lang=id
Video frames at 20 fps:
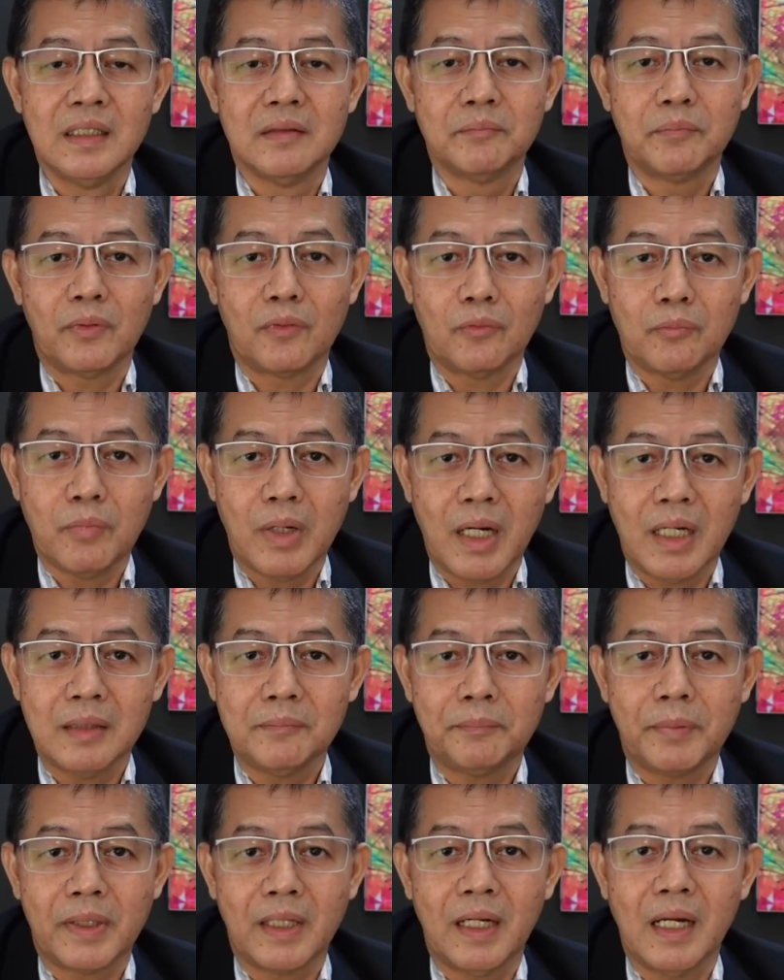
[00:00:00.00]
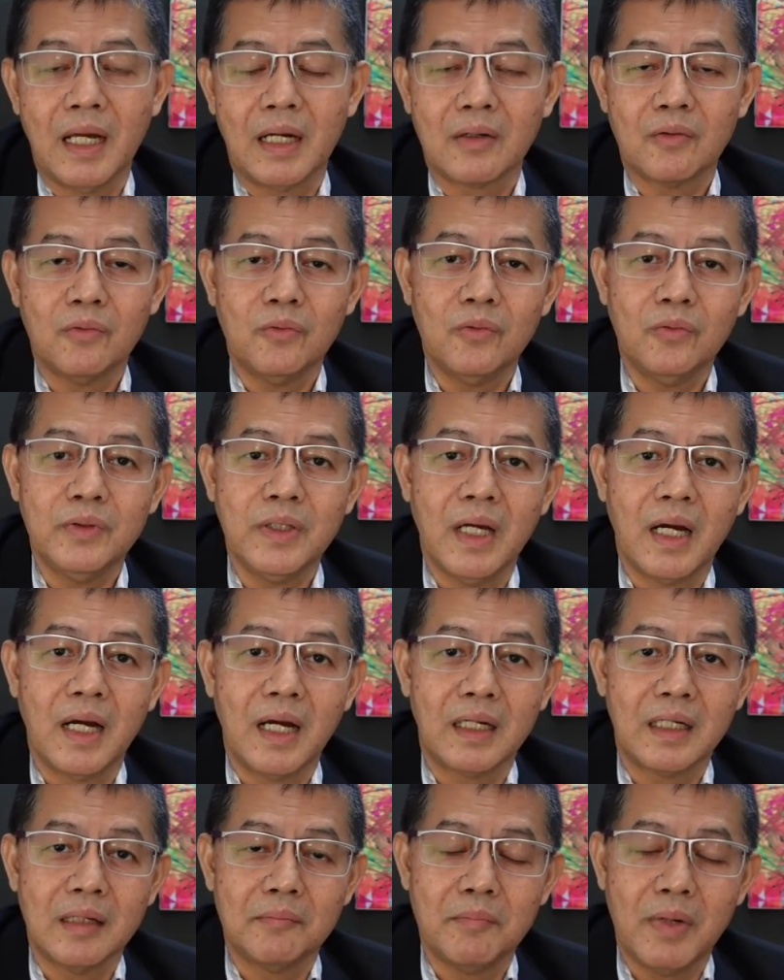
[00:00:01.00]
perubahan perilaku yang
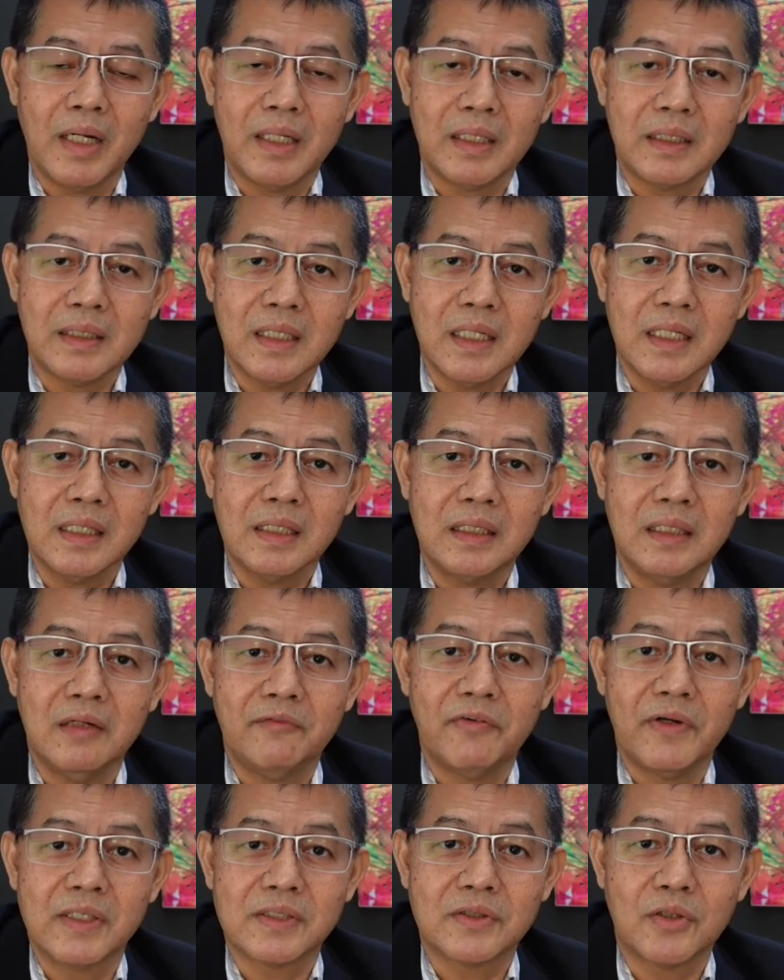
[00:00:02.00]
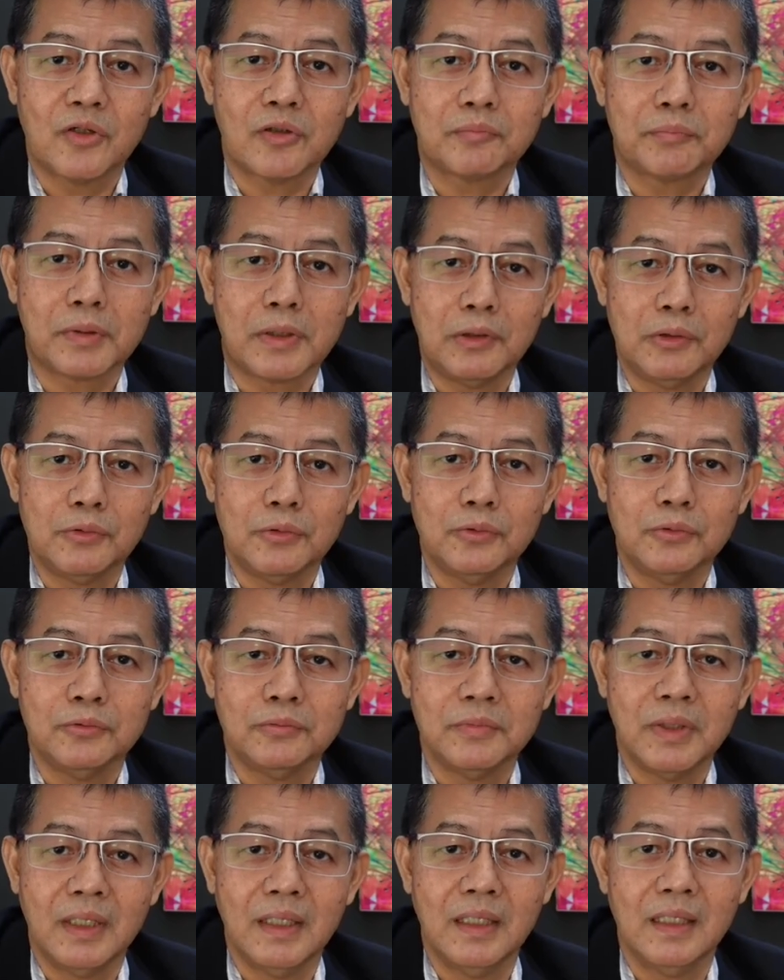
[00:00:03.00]
ada baiknya investor perlu
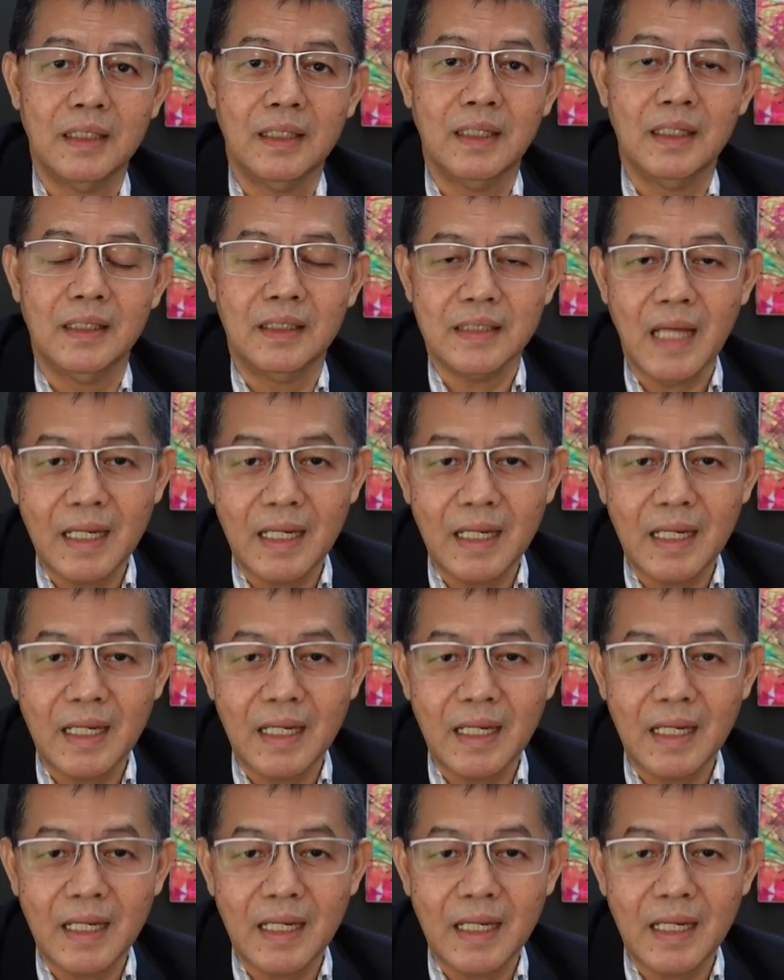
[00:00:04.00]
uh,